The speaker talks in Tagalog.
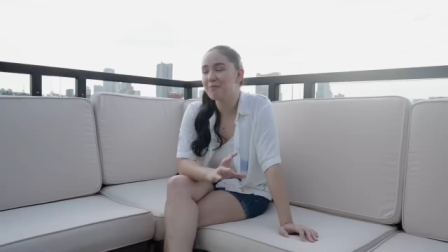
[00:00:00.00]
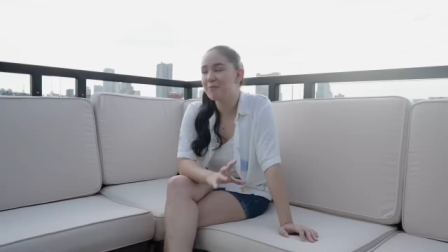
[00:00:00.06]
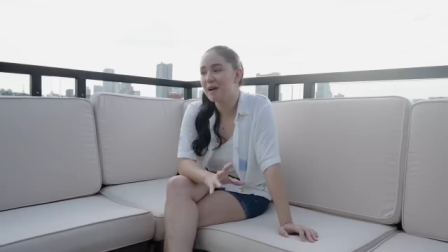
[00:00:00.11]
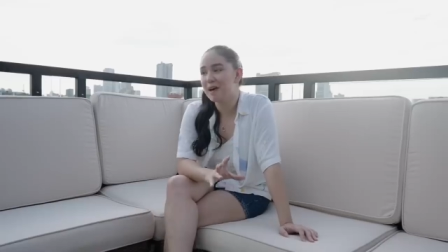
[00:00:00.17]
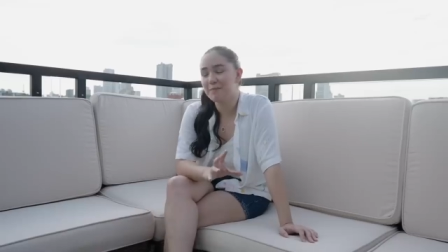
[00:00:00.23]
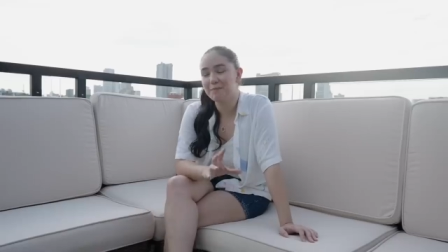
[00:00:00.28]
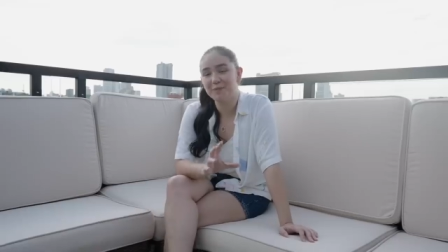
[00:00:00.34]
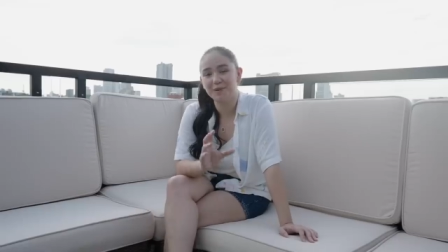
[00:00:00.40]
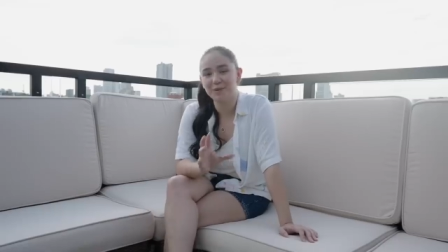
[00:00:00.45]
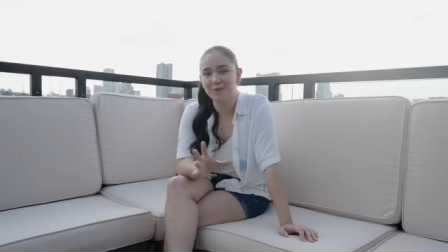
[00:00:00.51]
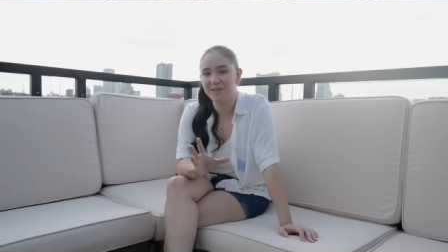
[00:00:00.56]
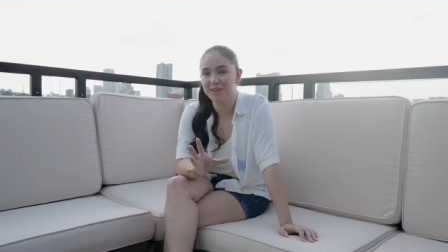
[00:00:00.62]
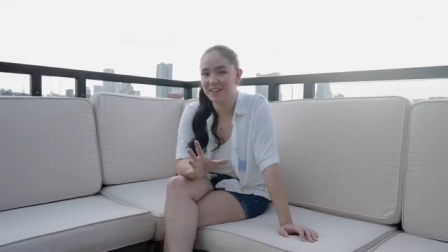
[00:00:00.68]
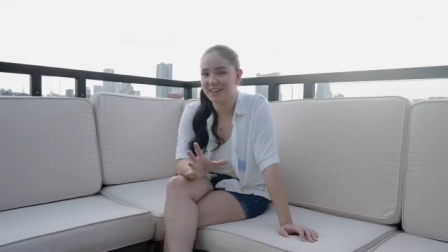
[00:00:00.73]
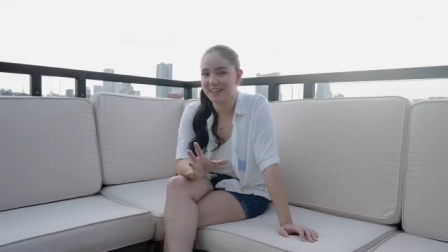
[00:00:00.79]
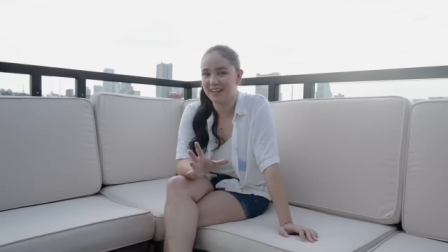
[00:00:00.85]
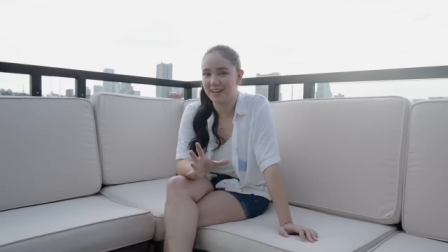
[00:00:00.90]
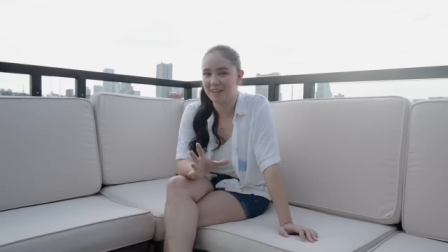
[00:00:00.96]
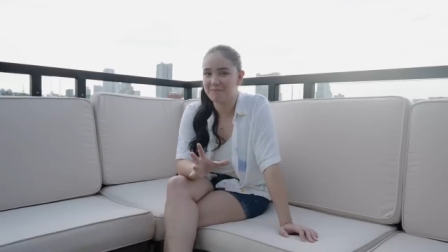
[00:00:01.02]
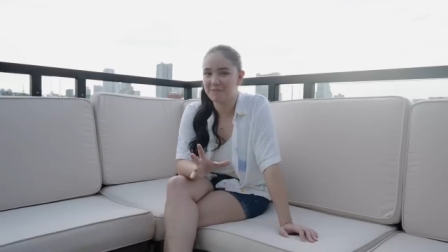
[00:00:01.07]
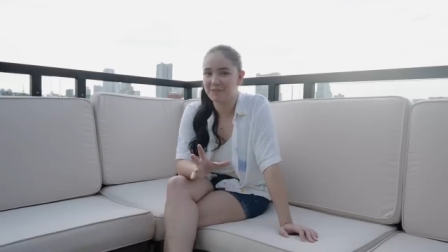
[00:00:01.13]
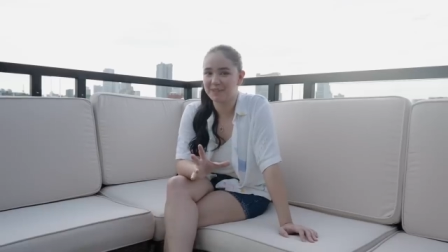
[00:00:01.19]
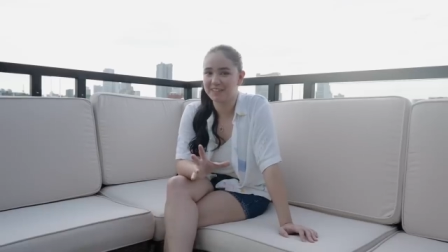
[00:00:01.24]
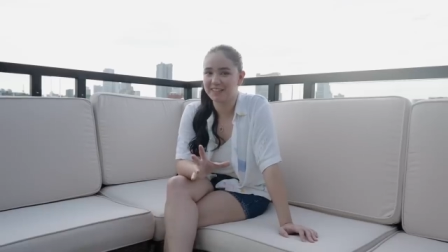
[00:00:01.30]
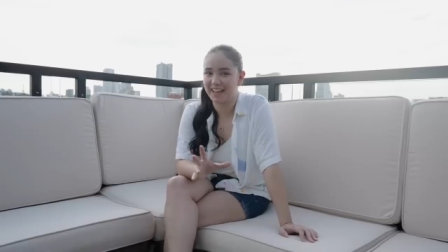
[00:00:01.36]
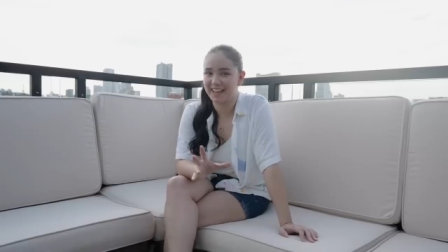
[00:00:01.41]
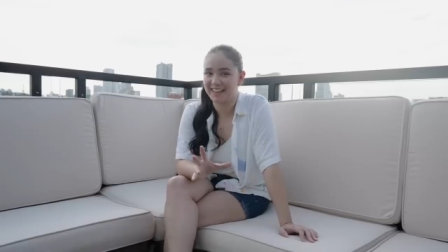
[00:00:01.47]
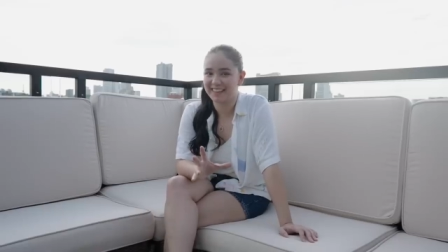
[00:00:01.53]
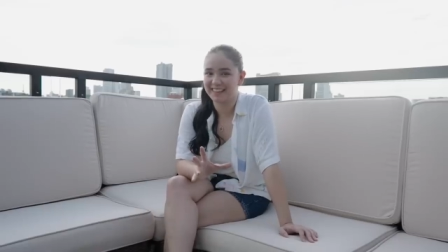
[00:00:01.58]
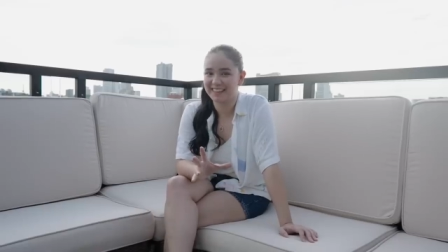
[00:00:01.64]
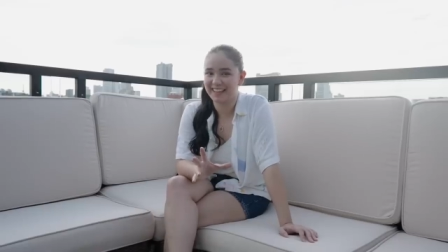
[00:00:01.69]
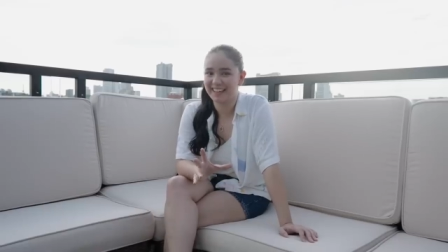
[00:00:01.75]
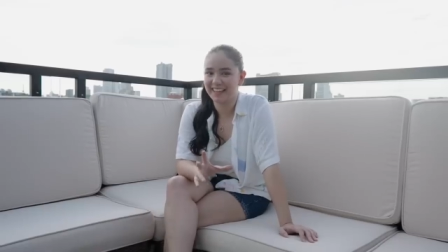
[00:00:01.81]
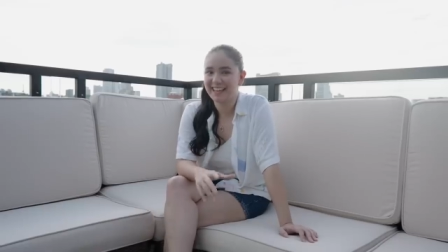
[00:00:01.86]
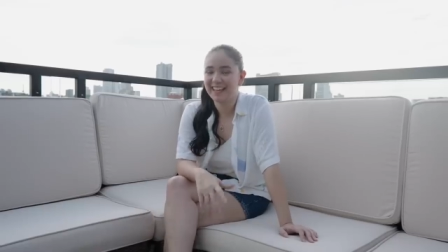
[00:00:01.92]
mga Pinoy, yan ang
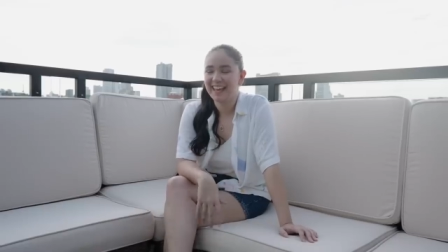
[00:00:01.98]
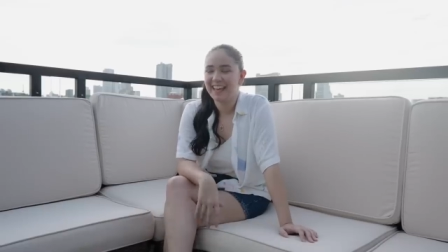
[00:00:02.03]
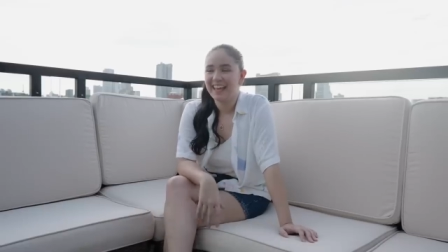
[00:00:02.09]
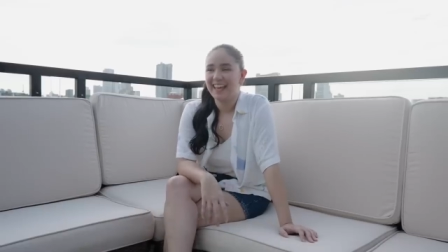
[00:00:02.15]
importante.